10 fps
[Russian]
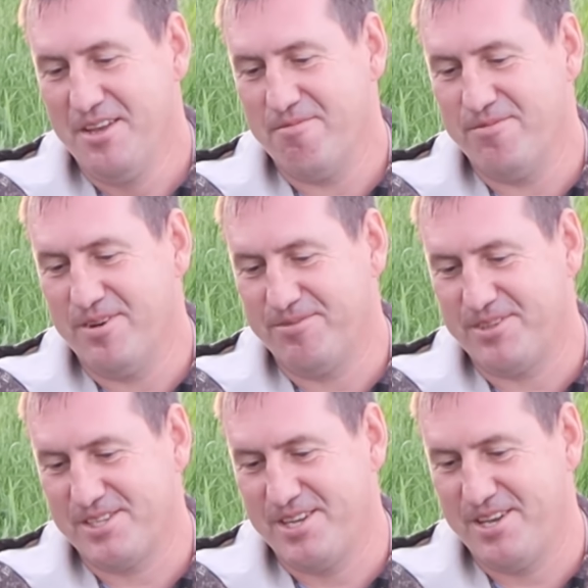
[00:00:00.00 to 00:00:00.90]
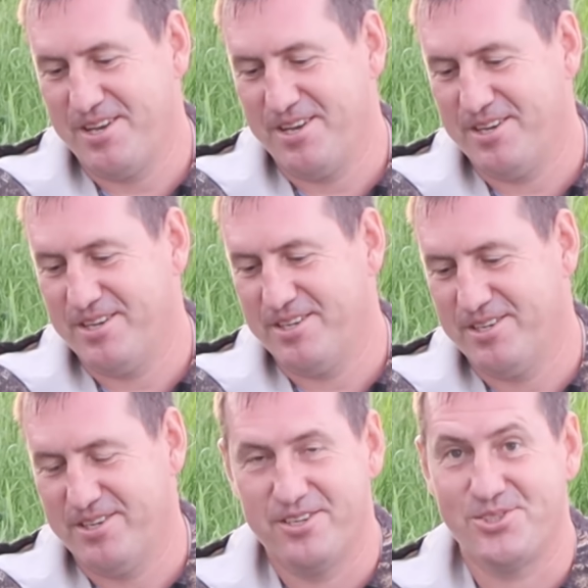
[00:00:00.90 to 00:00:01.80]
В Авторс
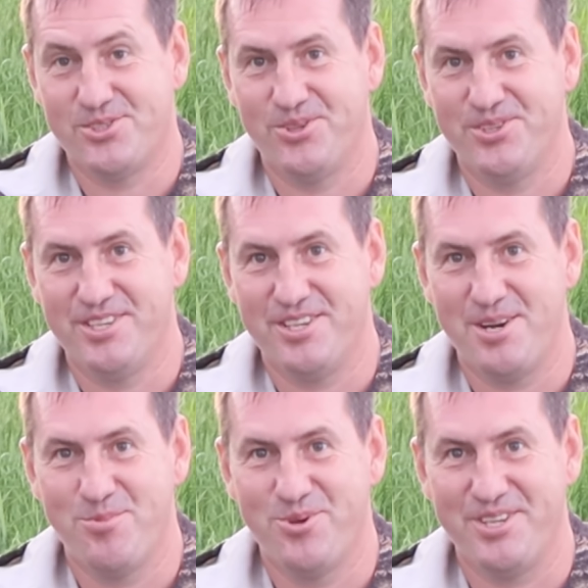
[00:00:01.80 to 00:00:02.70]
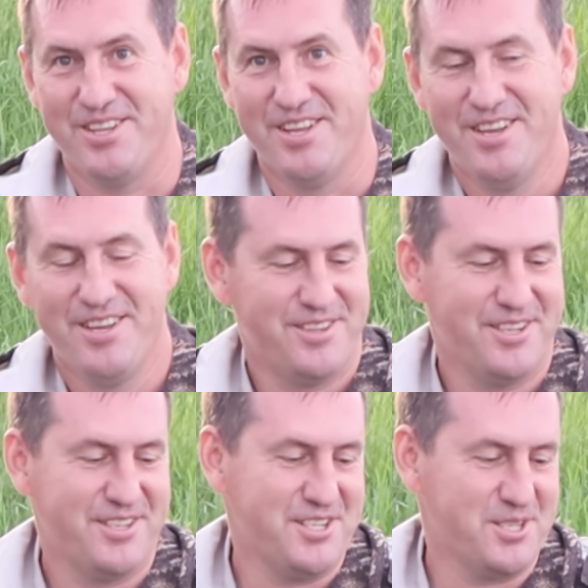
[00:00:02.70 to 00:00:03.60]
желтенький работает.
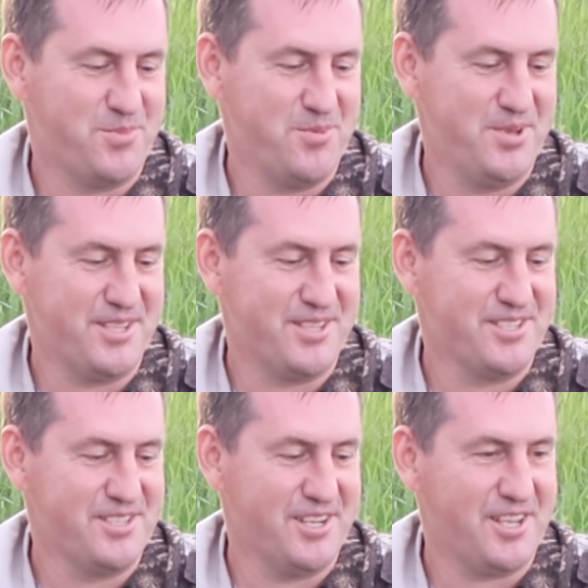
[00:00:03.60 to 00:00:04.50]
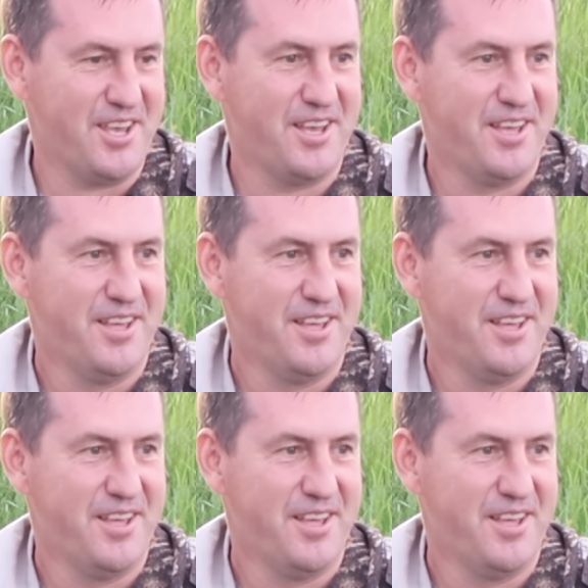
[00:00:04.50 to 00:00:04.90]
Надо сейчас поменять насадки.